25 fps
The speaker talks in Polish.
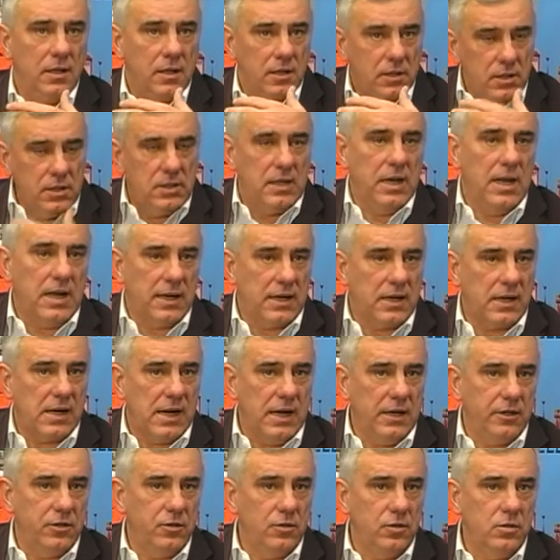i dla
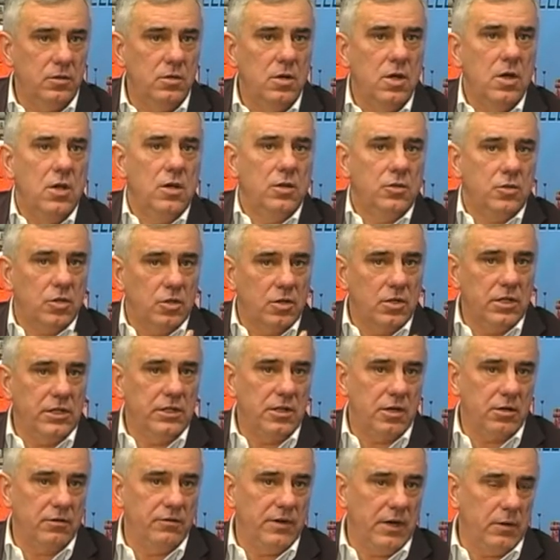kraju, to
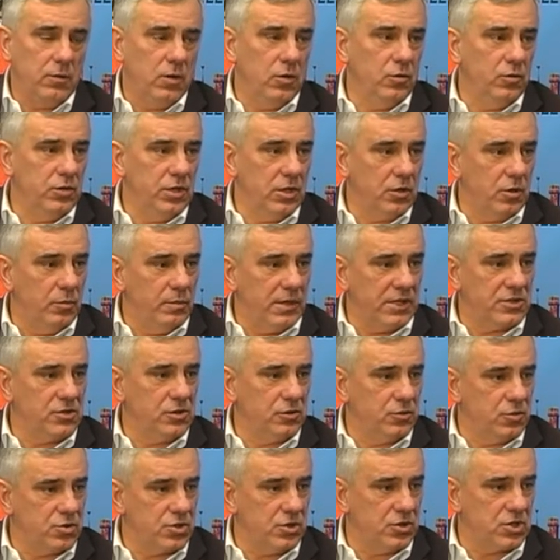generowało u niego bardzo
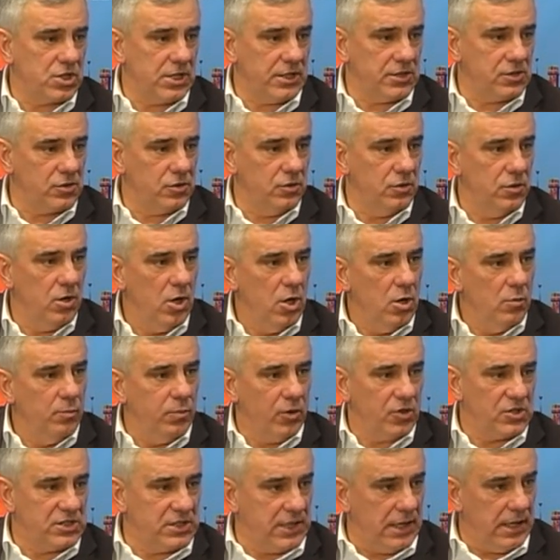dużo czasu mhm.
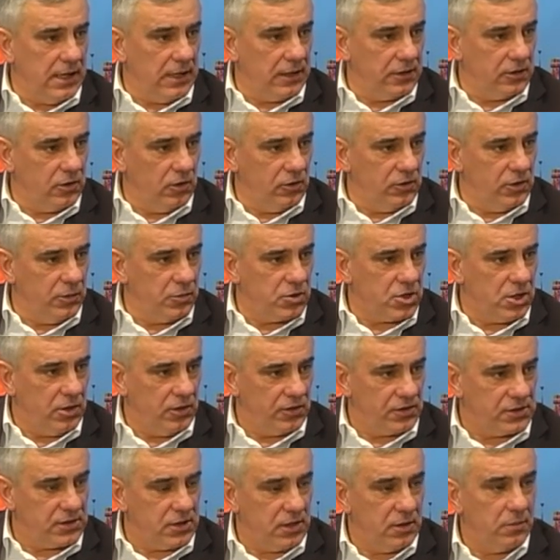poza Dolnym
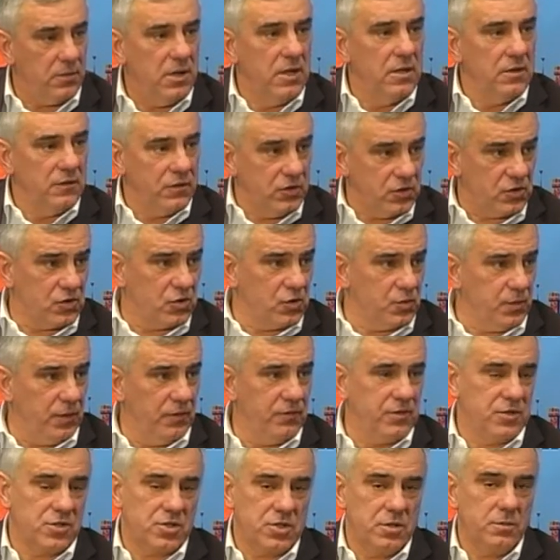Śląskiem. W związku z
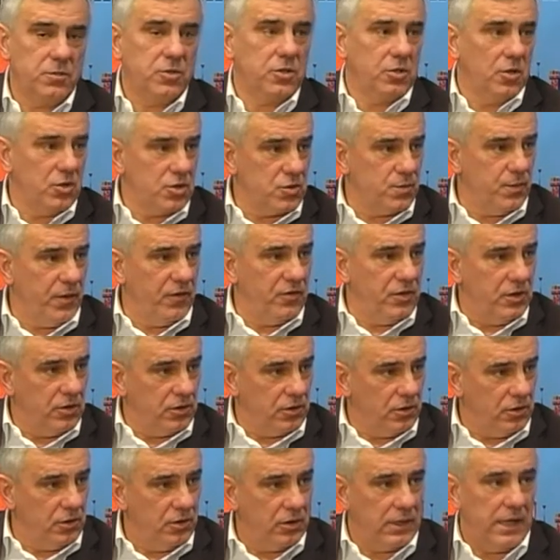powyższym ktoś powinien
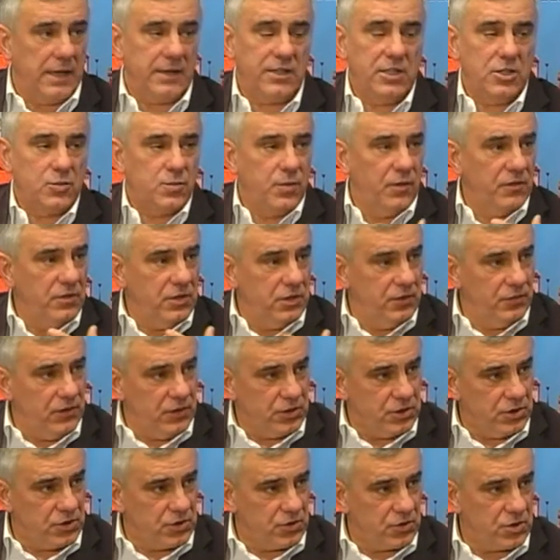to ogarniać, powinien
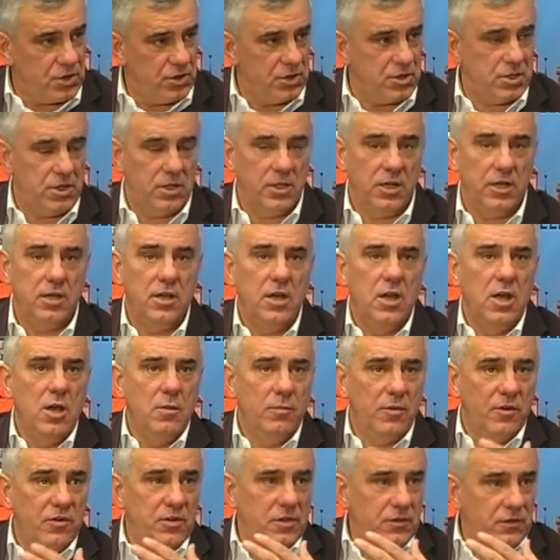wiedzieć, co się dzieje,
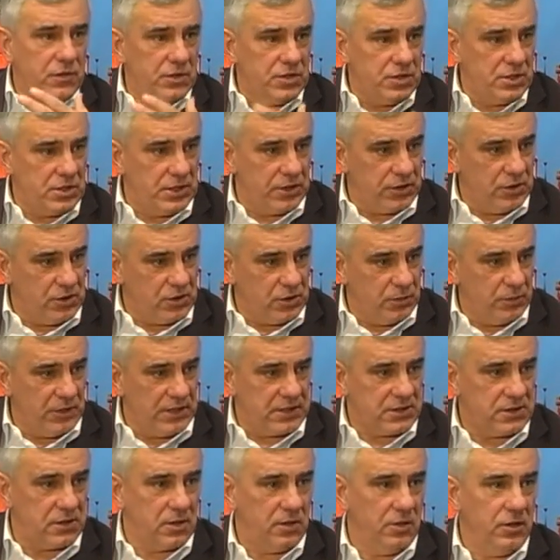powinien wiedzieć, jakie są
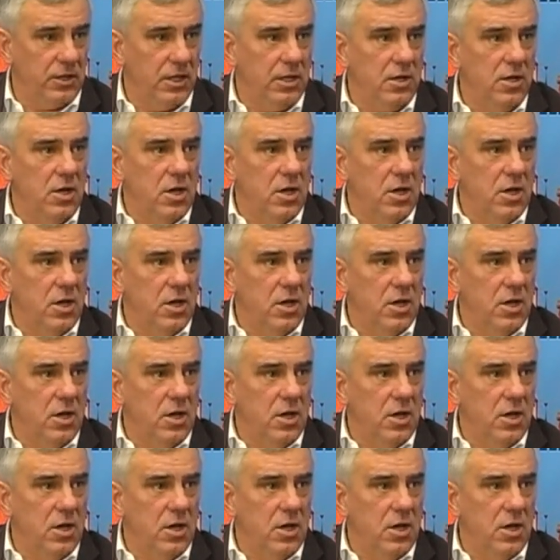nastroje,